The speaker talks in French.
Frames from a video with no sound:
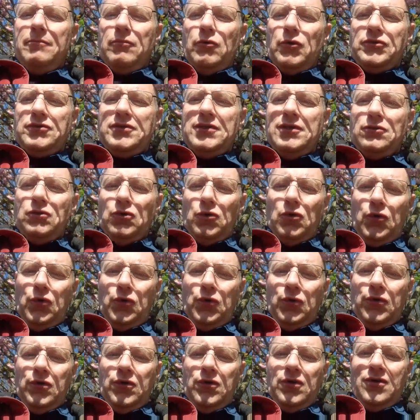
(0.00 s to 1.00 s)
Petit
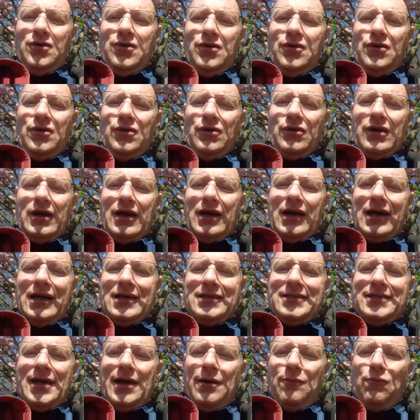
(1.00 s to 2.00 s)
2,
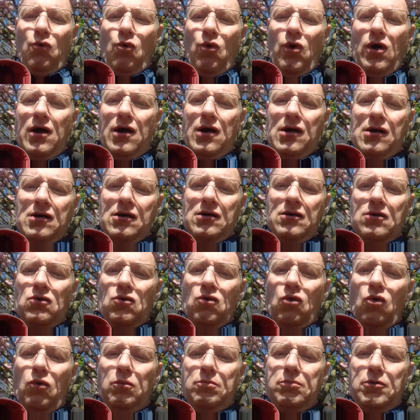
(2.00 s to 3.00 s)
grâce à moi
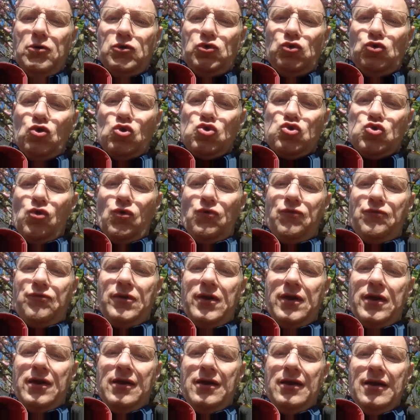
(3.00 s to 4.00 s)
on peut se
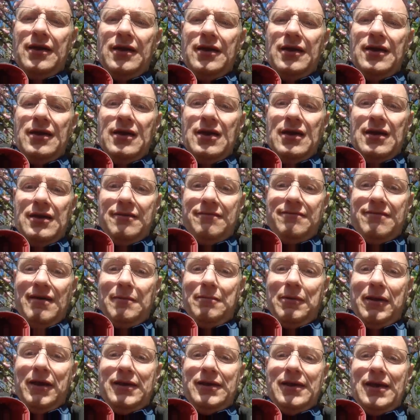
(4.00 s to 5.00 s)
chauffer,
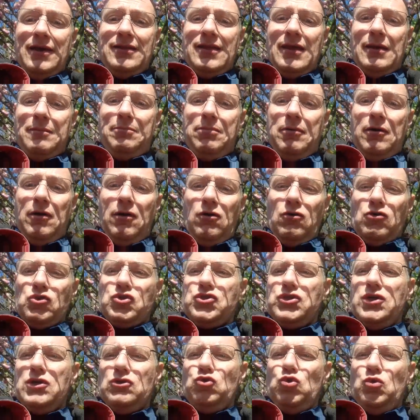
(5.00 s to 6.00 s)
fabriquer des
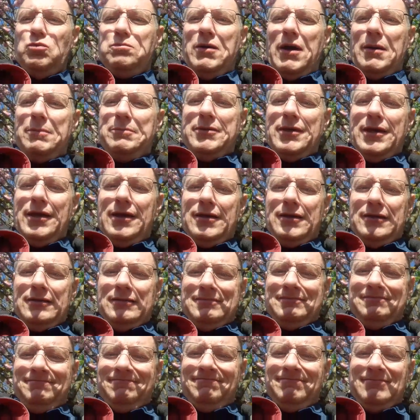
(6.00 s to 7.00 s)
planches et du papier.
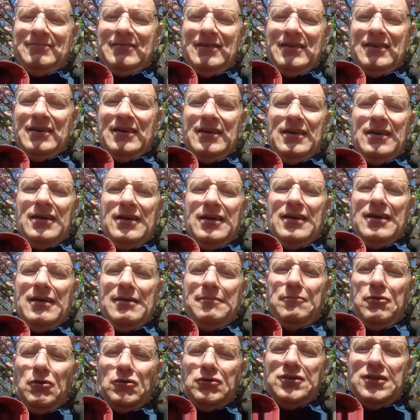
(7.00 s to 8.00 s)

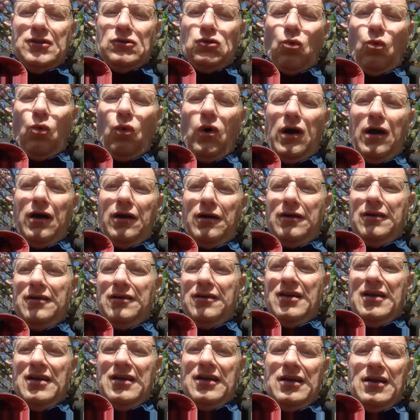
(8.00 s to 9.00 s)
Petit 3,
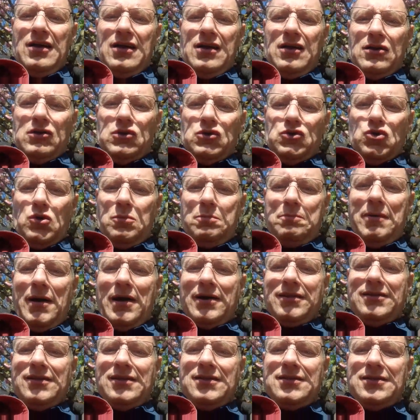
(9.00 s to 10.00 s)
je
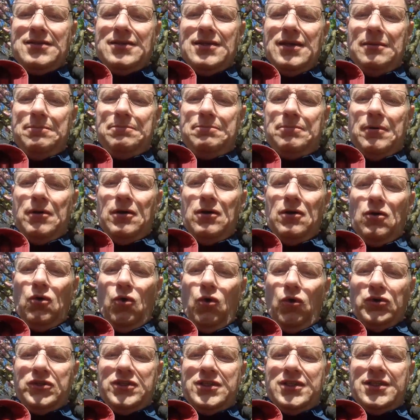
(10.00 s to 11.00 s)
participe
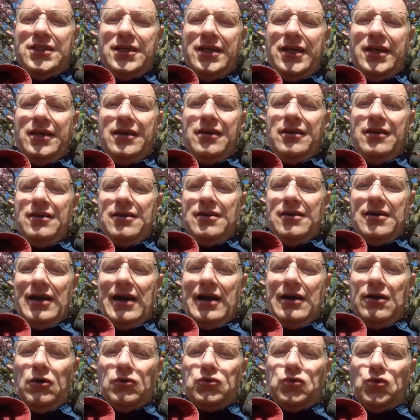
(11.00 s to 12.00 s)
aussi
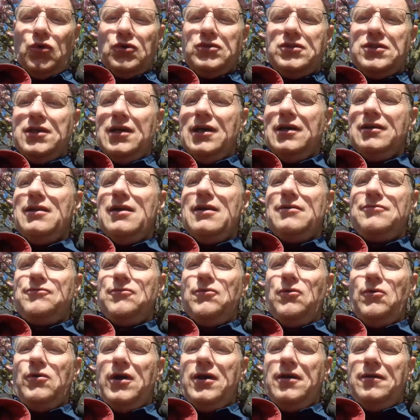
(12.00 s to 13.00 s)
à l'entretien de la
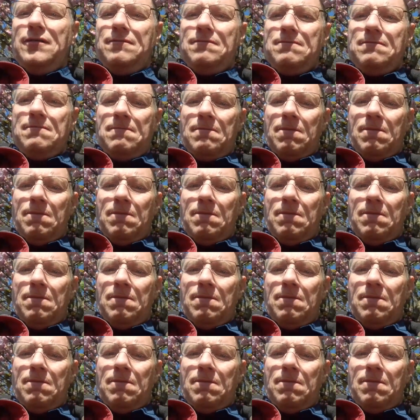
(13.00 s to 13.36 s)
forêt.